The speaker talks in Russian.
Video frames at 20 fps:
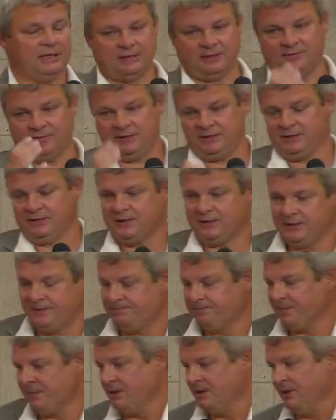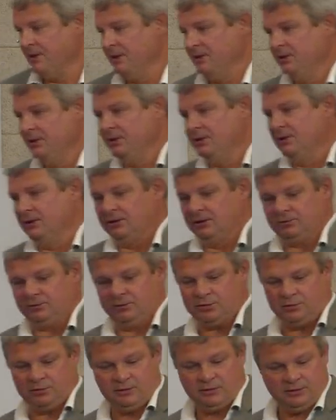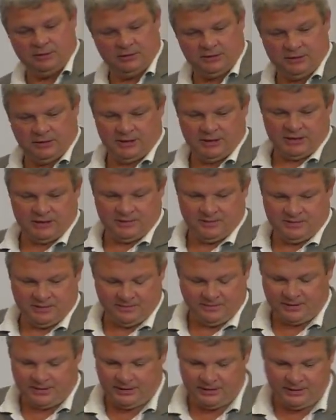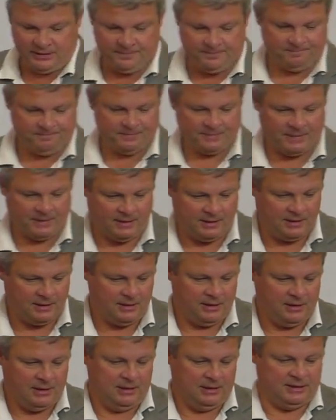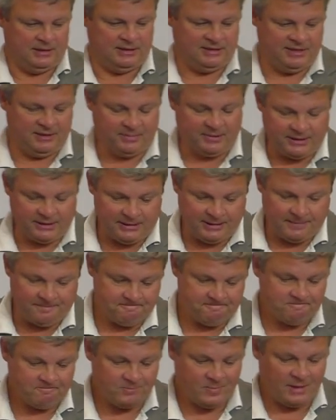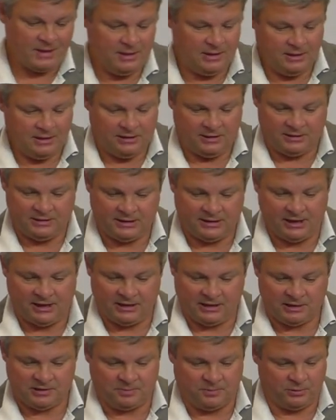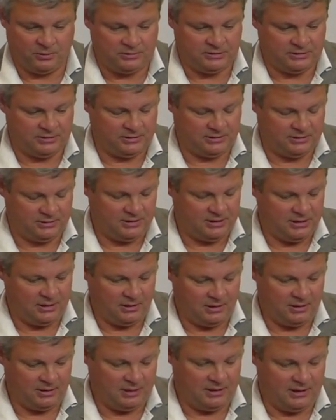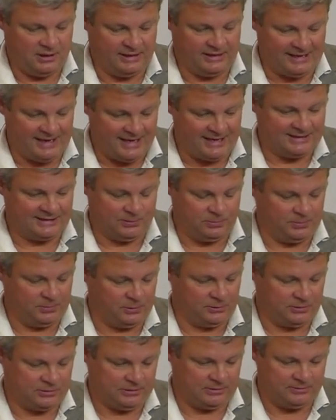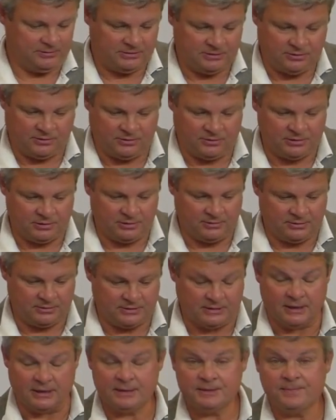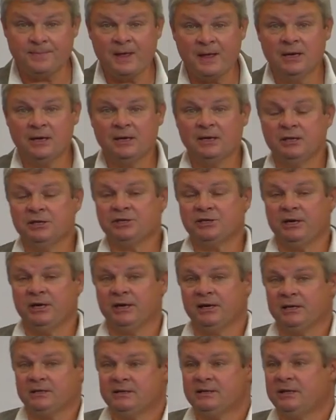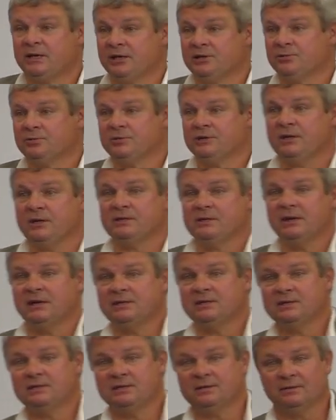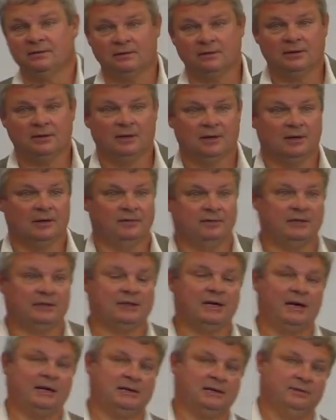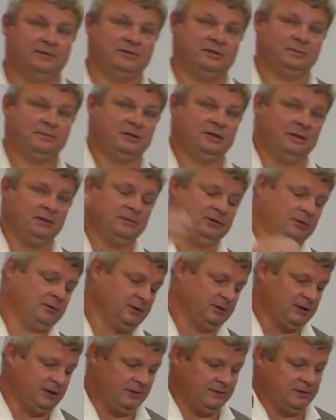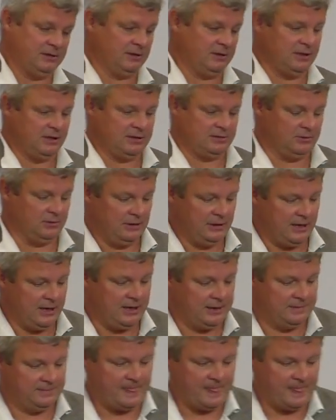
всіх, хто сьогодні на нашому собранні зібрані. І нехай Господь рясно благословить кожного з нас. Ще раз хочу сказати вітання всім тим, хто дивиться нас онлайн.